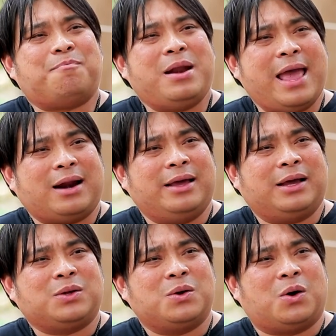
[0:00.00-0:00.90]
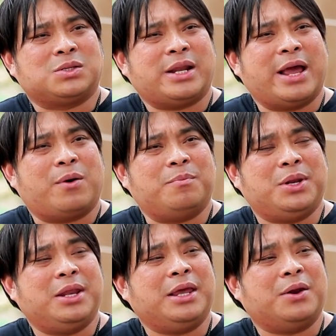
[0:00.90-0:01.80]
นดับแรกเลยก็ต้องขอแสดงความ
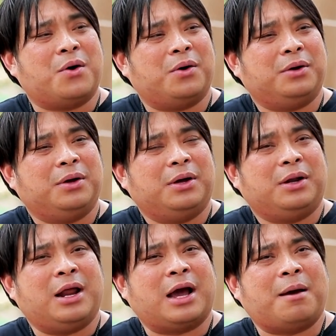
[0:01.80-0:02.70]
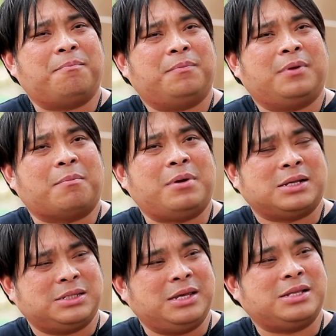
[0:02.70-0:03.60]
ยินดีเนาะครับผมนะครับกับ
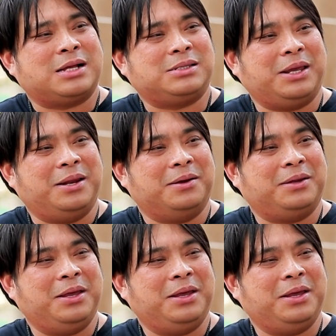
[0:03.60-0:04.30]
ราศีราศีหนึ่ง